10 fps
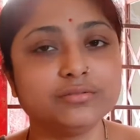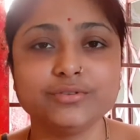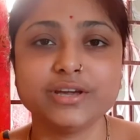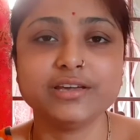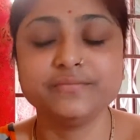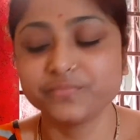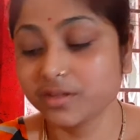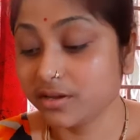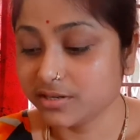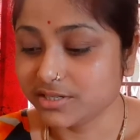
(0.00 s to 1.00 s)
তো এই
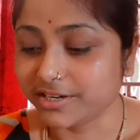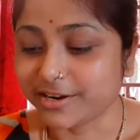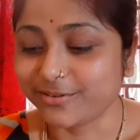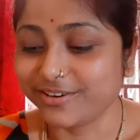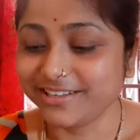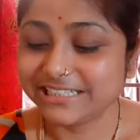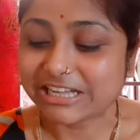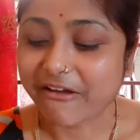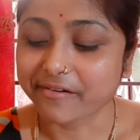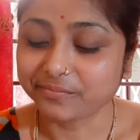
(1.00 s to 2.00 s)
সেই কারণেই
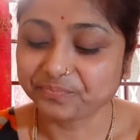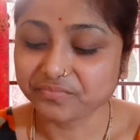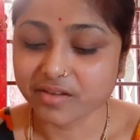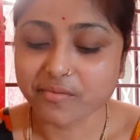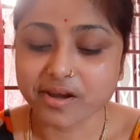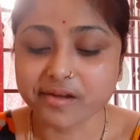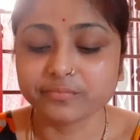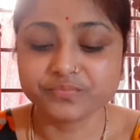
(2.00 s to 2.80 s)
মানে